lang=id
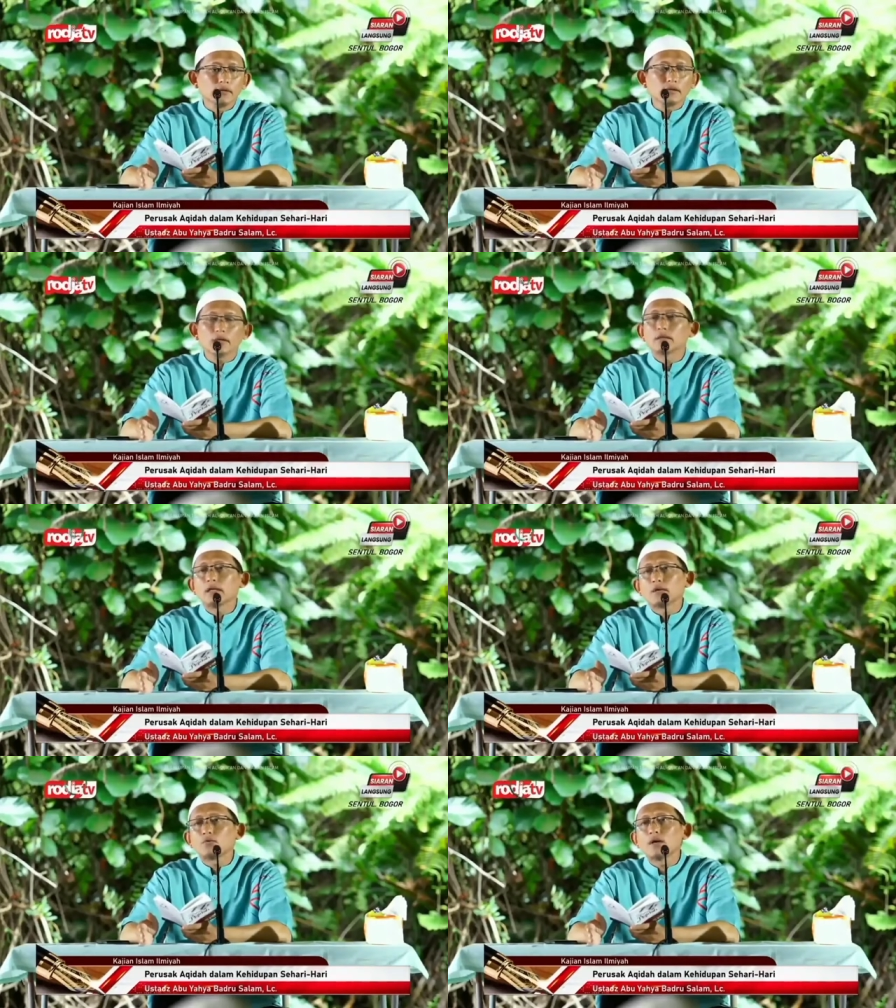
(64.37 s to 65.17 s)
Yang
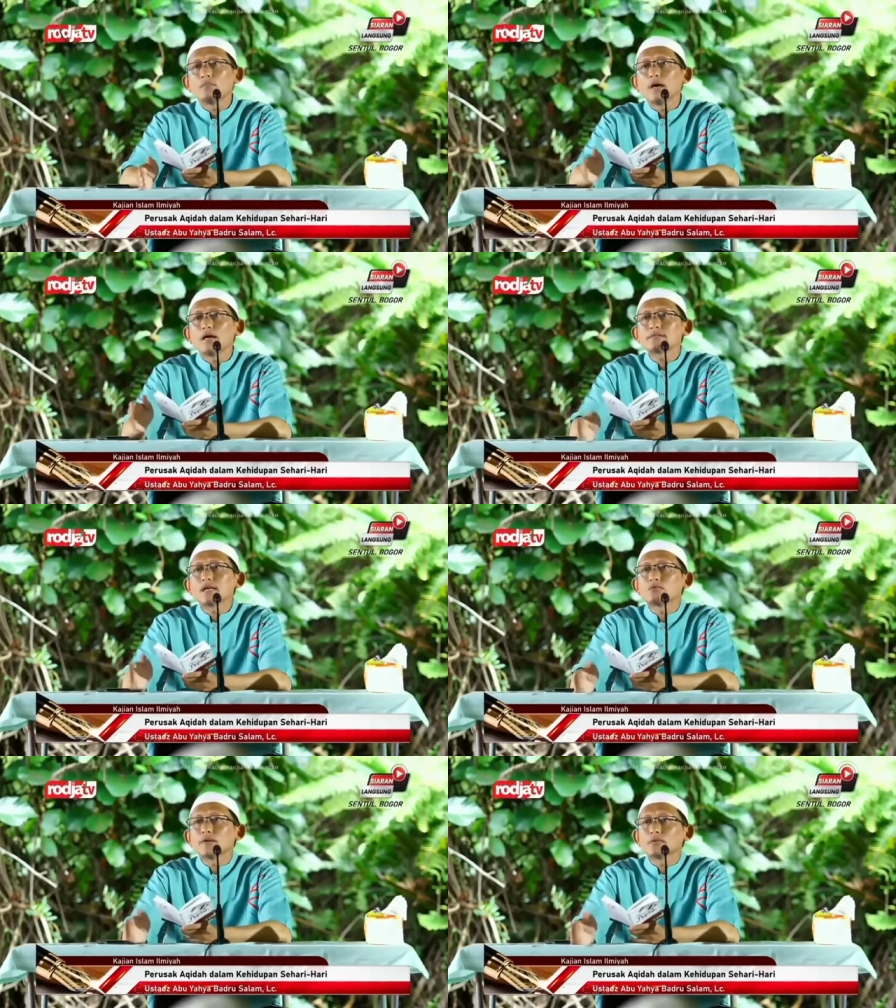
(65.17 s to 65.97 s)
kita lakukan
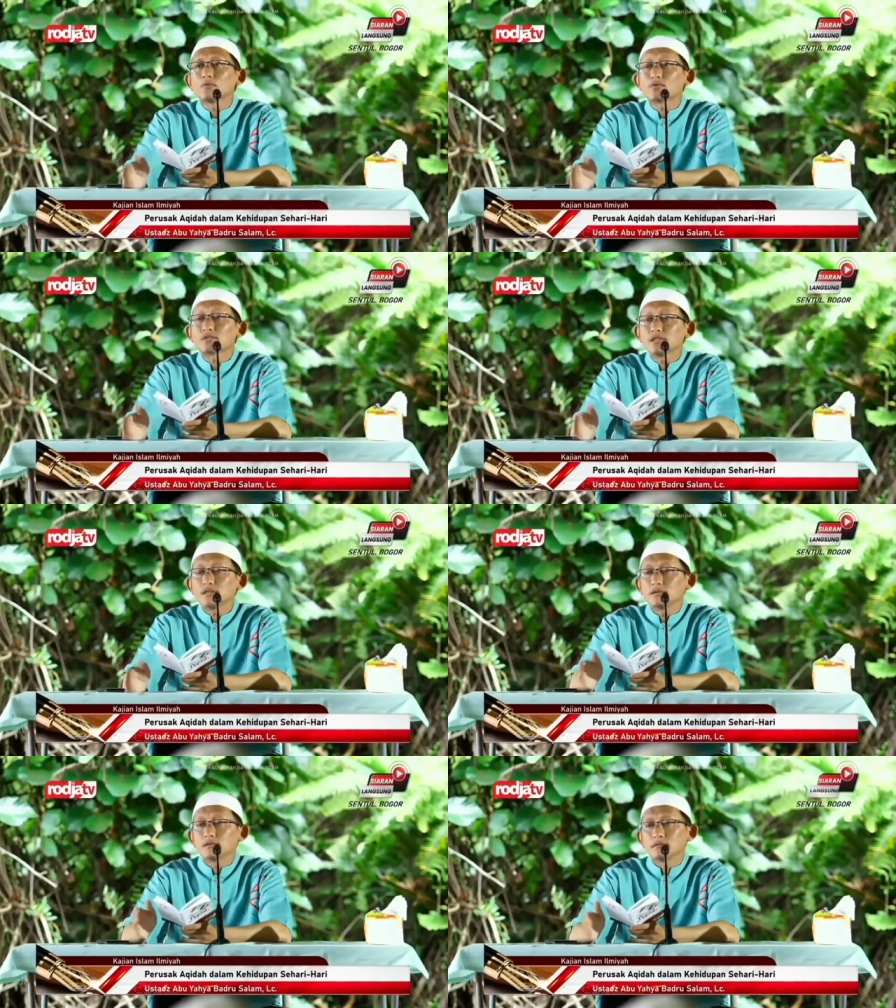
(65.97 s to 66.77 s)
baca tuh ayat
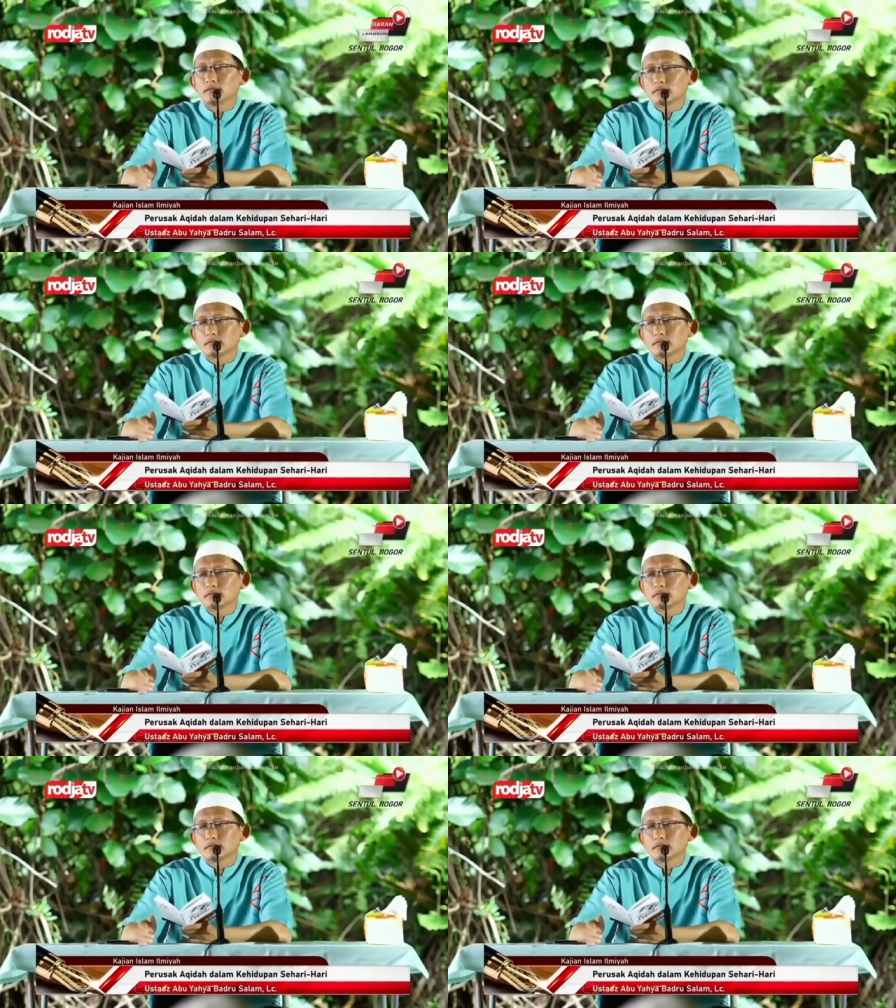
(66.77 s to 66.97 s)
kursi.